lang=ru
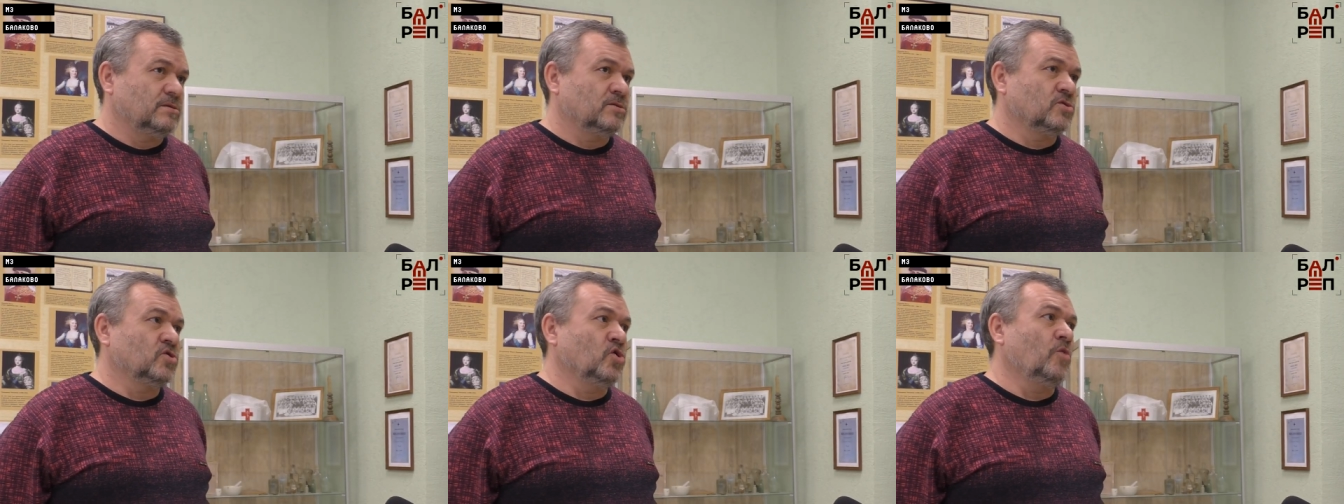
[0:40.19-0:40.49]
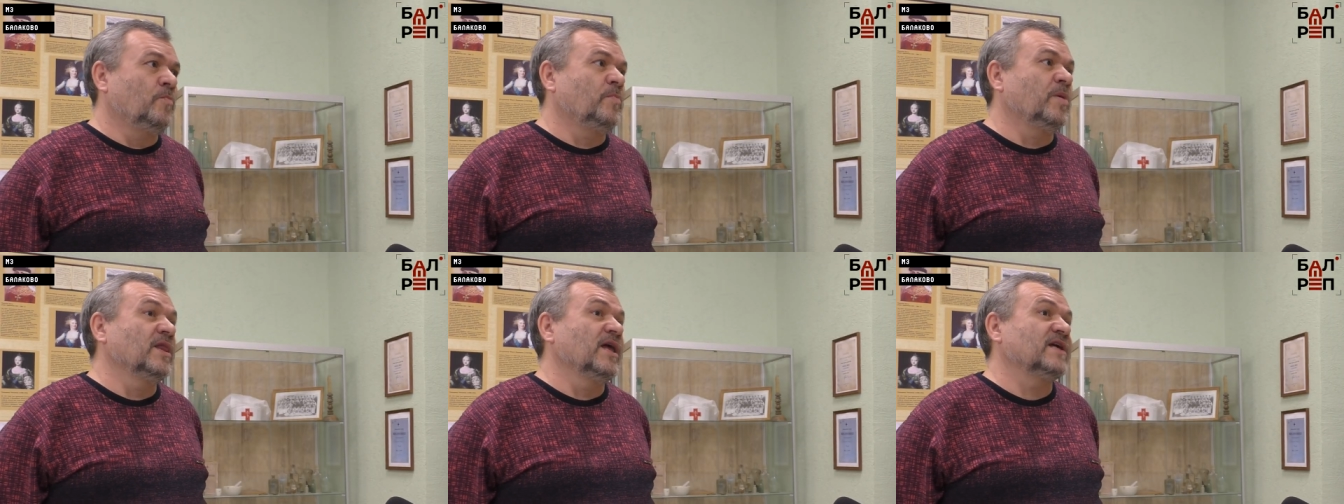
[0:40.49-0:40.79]

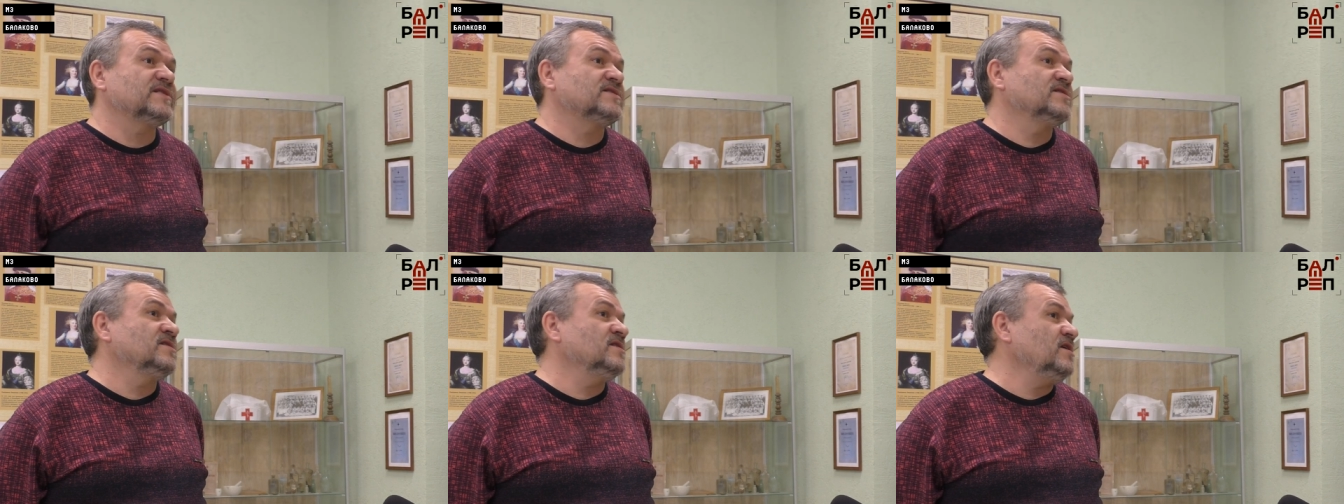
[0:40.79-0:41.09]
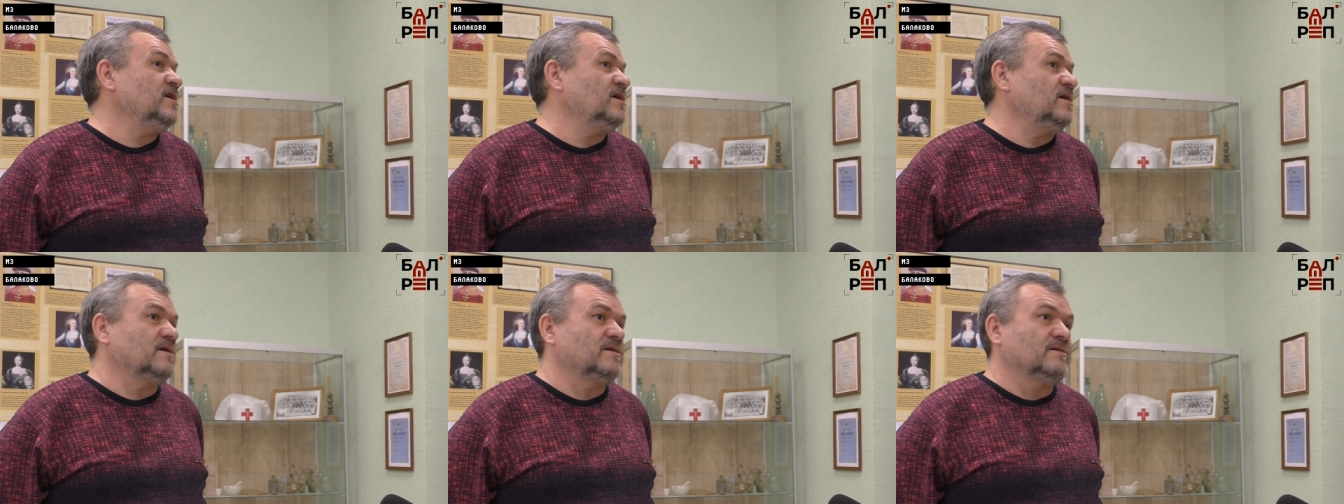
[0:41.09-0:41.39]
Но
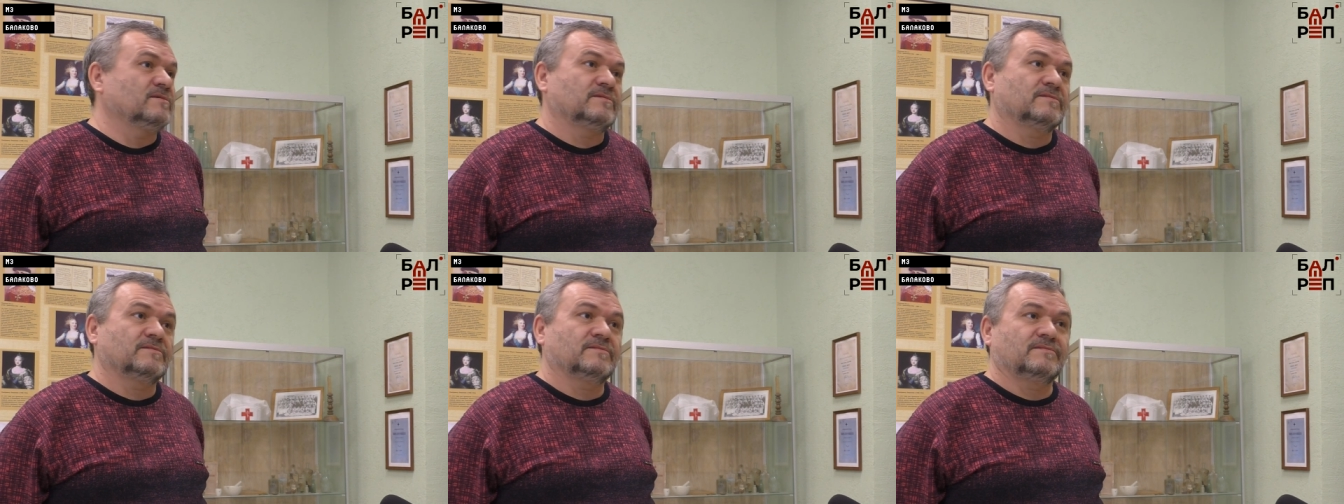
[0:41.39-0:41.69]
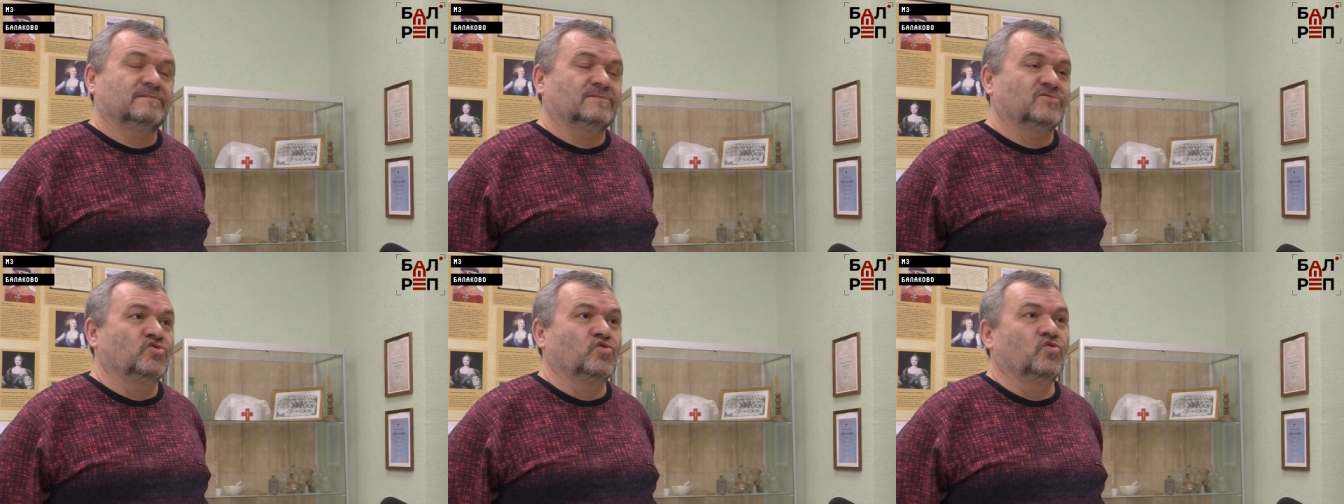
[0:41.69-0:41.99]
полостные
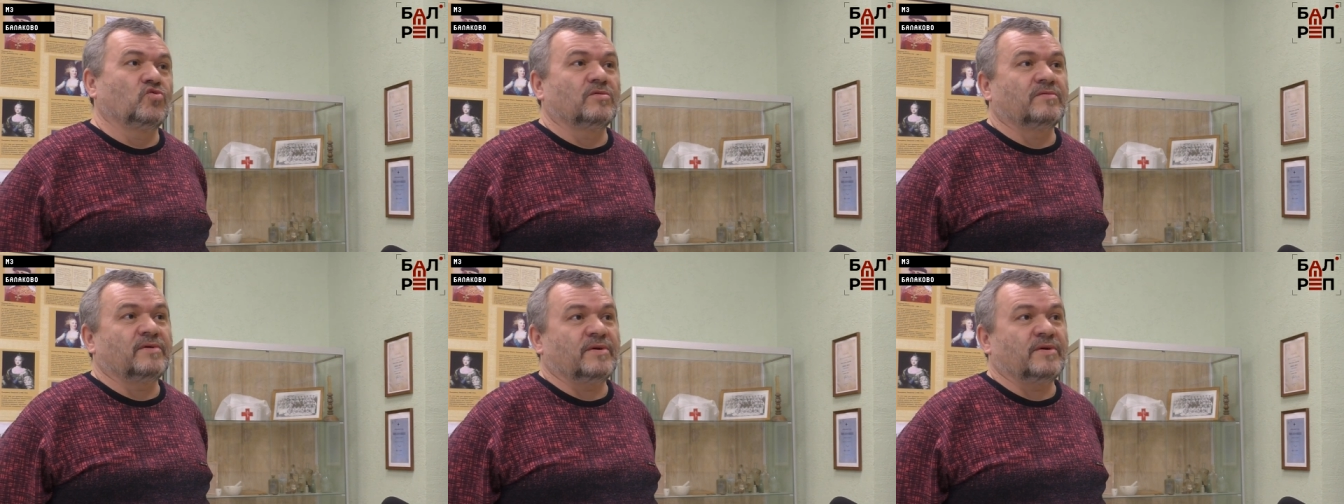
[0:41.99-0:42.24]
ну,